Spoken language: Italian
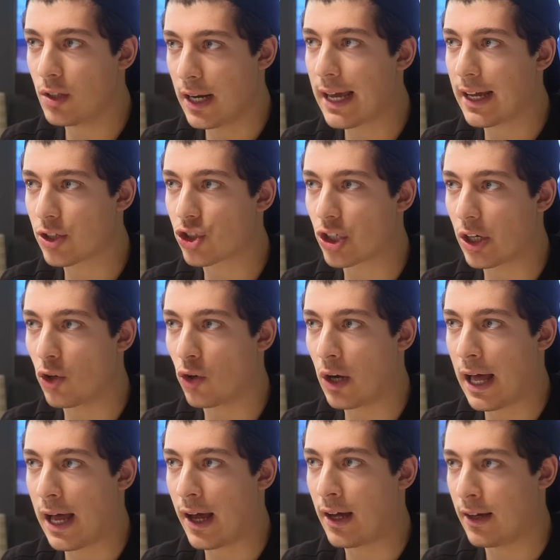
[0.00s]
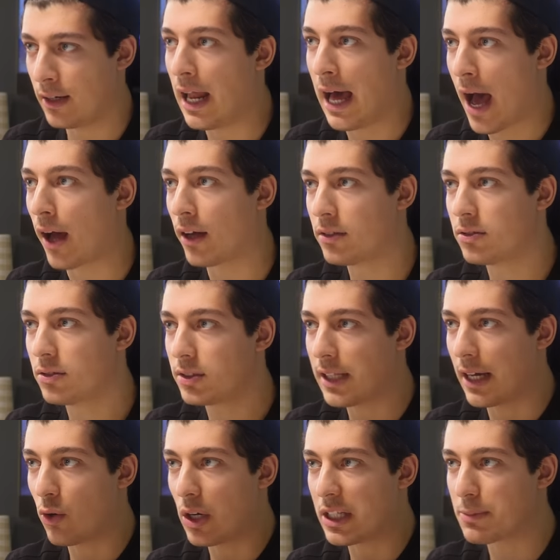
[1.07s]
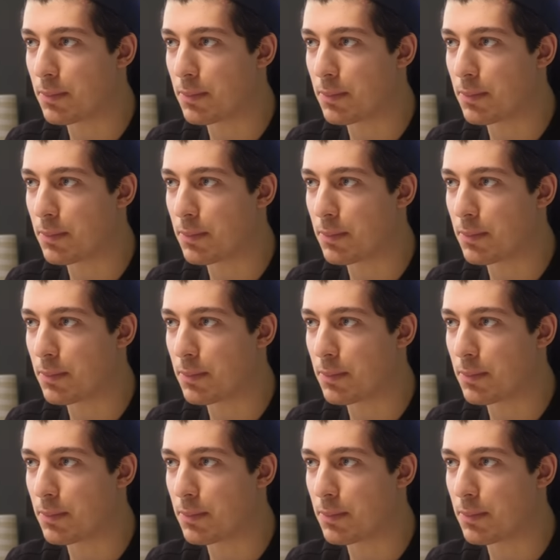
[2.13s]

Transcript: Direi che scelgo la, la A. Stacco la